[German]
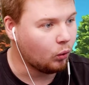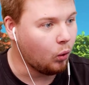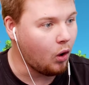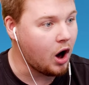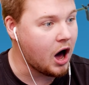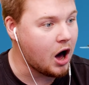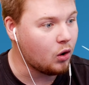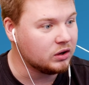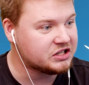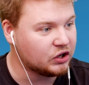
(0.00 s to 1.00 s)

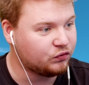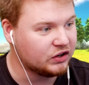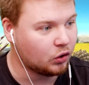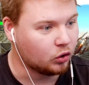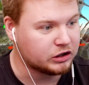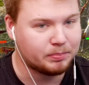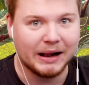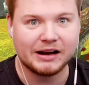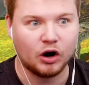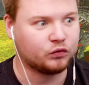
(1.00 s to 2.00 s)
wow, ich sehe viele rote
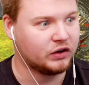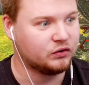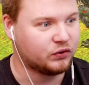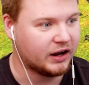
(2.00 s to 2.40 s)
Balken auf jeden